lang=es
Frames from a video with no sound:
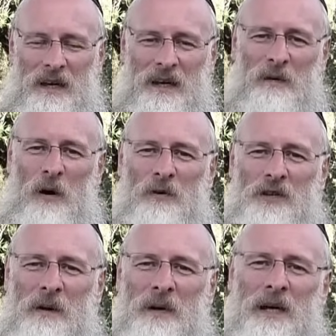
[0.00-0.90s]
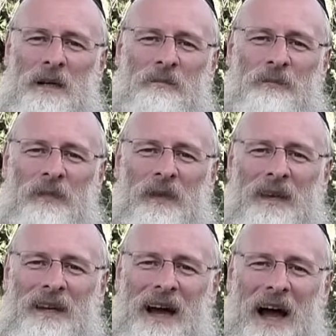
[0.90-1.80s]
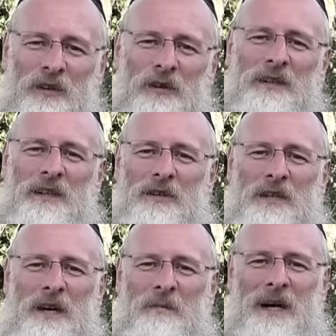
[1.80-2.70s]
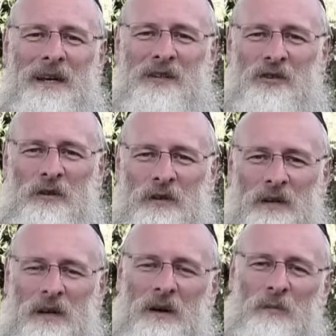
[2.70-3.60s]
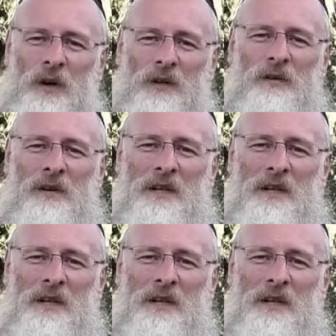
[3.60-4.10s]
Y vamos a ver ¿A dónde nos lleva eso? Porque uno